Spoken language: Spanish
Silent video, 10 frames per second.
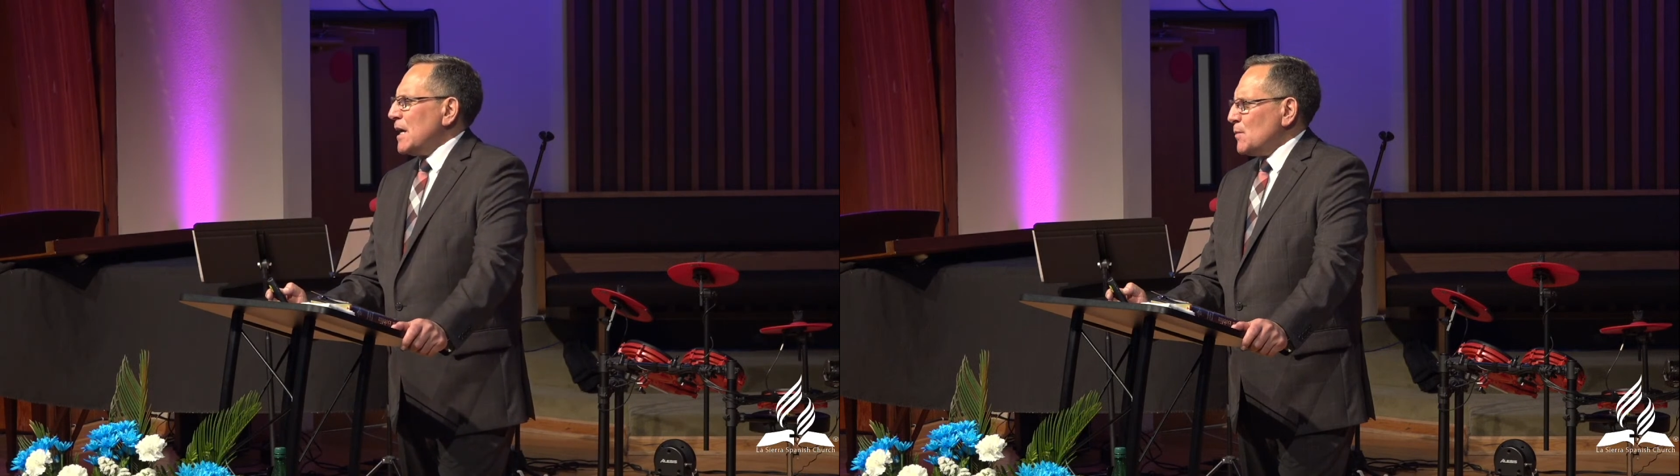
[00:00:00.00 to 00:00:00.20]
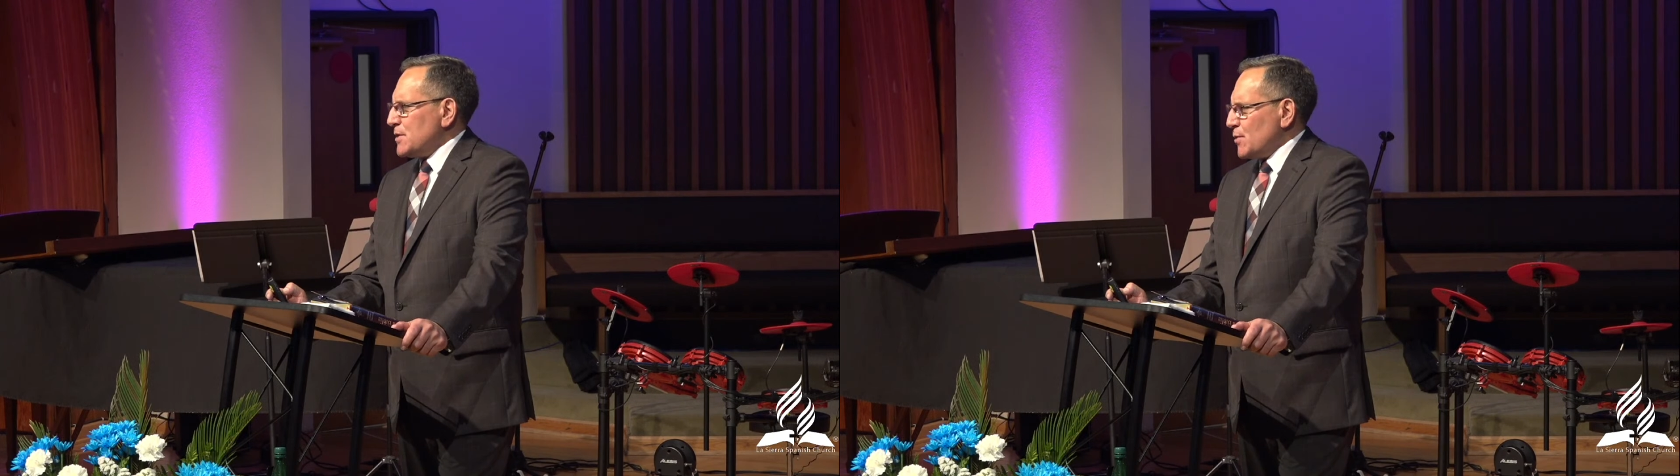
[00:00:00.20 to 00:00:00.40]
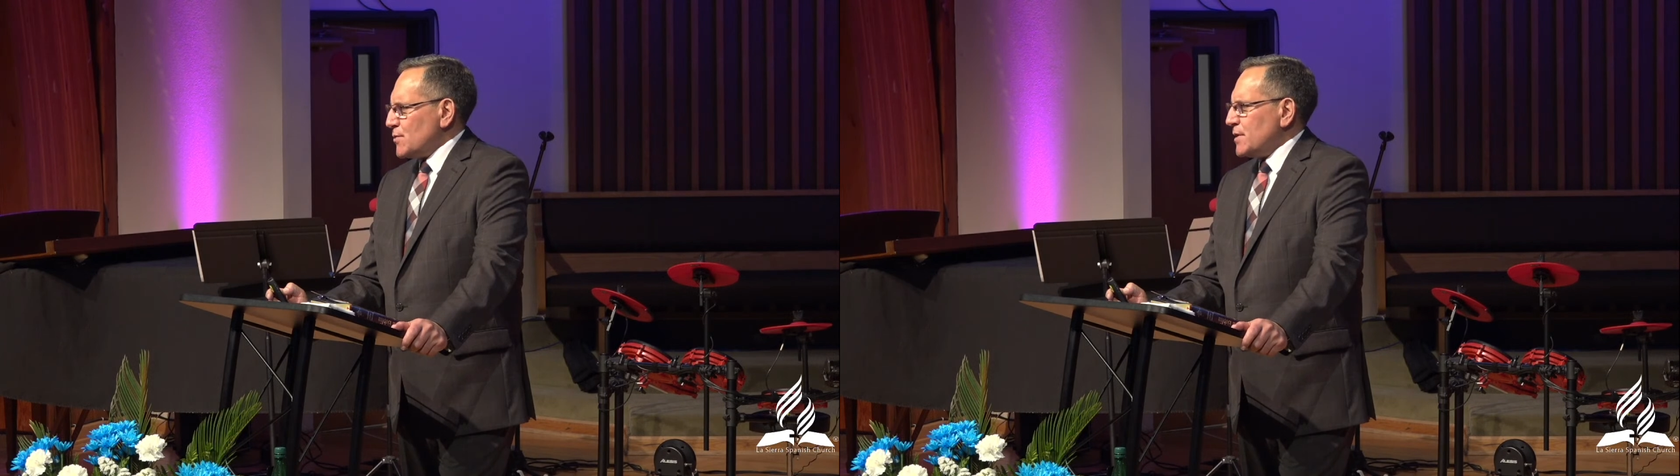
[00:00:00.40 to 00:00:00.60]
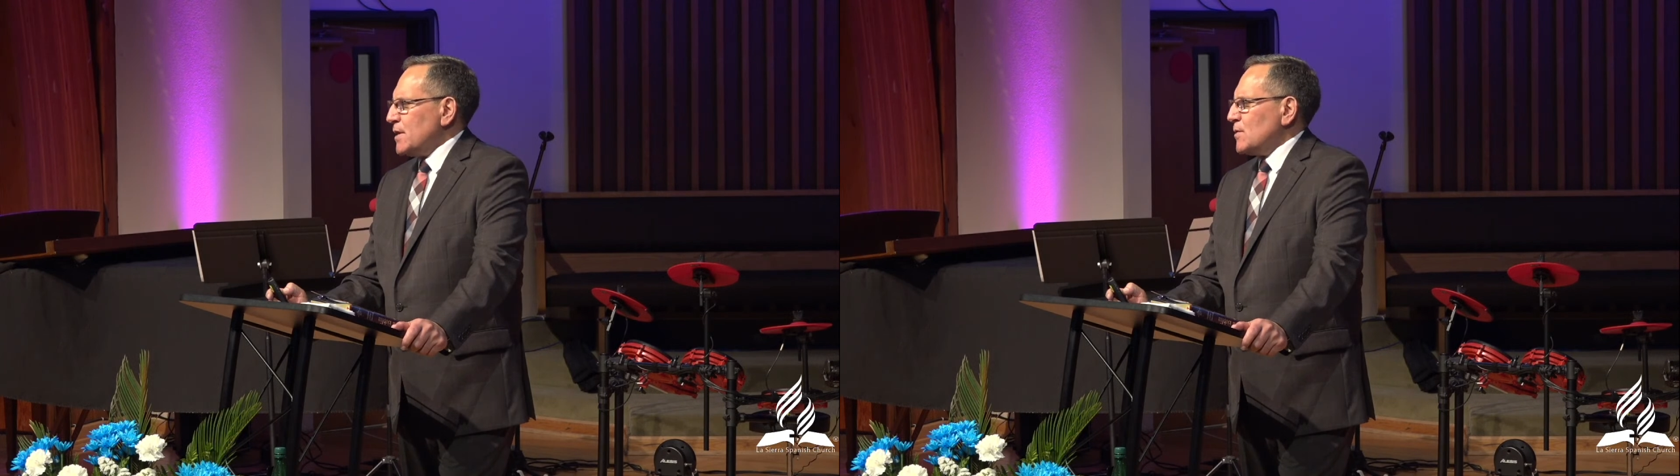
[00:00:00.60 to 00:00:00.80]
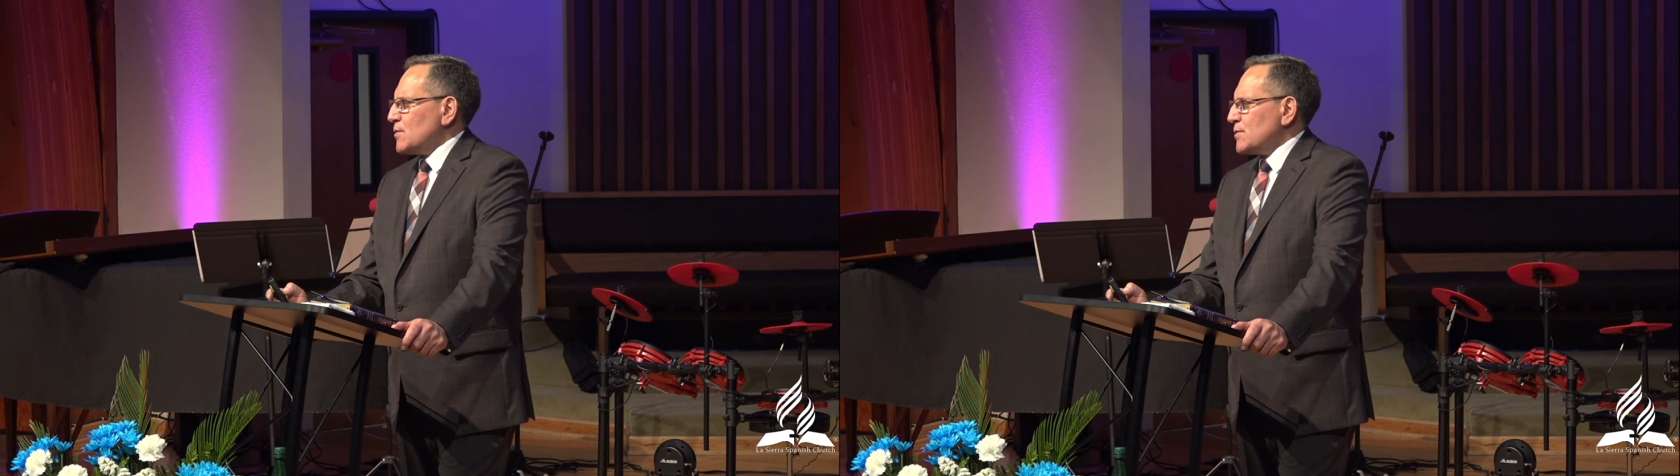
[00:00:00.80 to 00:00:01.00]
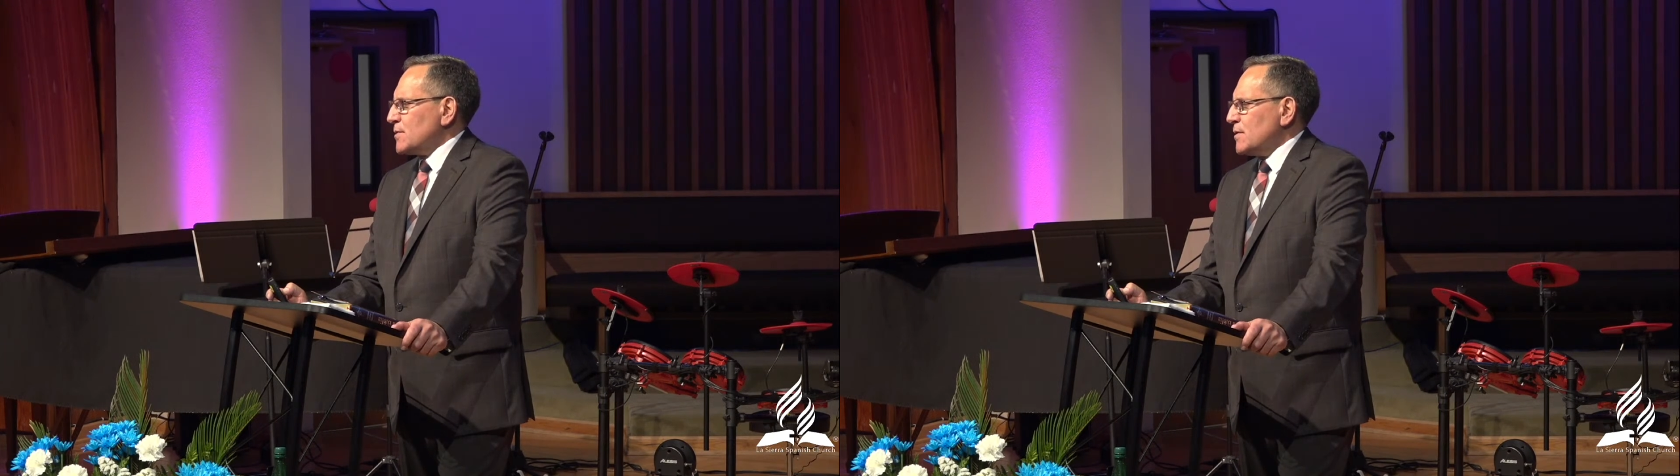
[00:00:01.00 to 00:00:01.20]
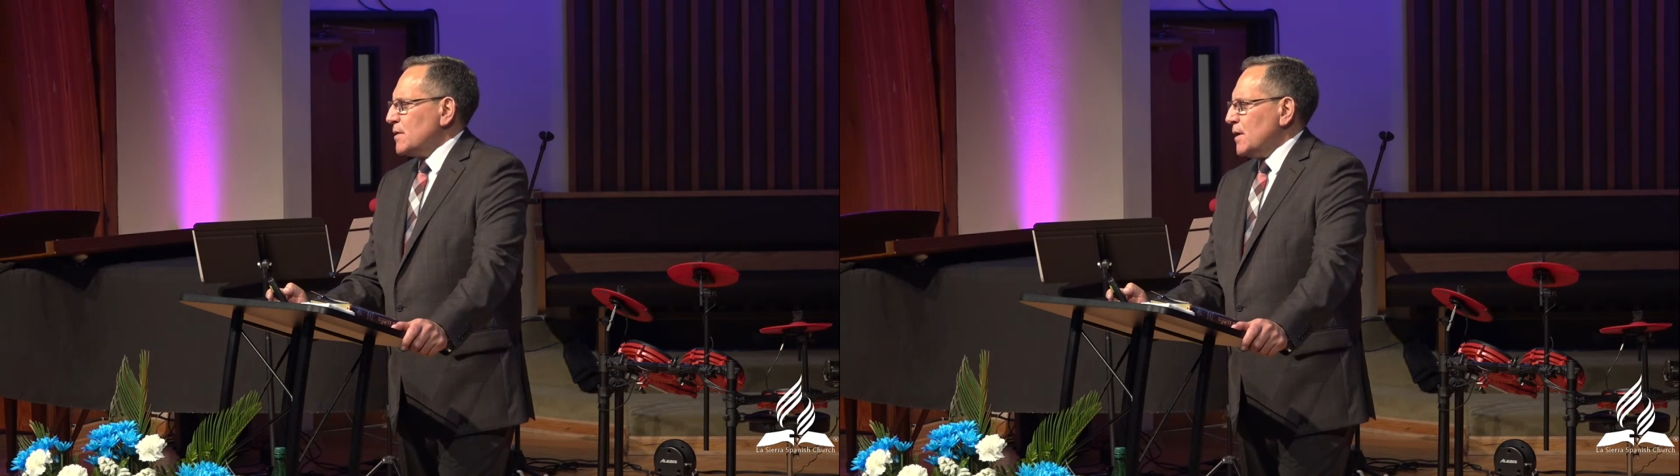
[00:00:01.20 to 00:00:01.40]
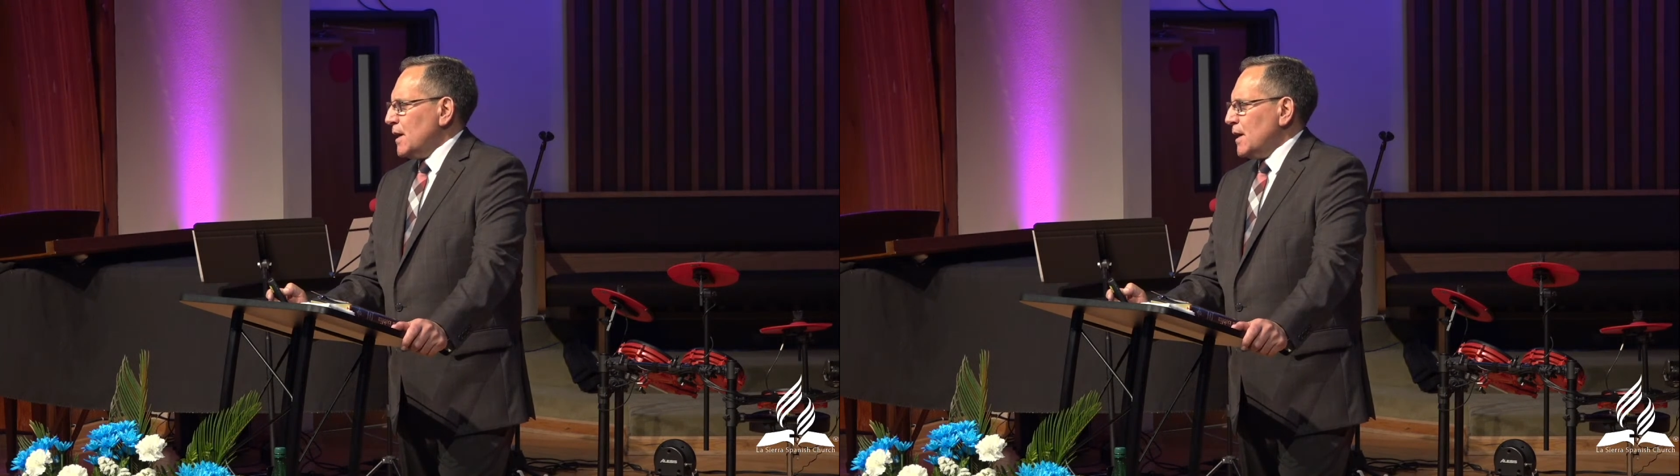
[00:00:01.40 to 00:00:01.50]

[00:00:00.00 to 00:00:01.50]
a nuestros hijos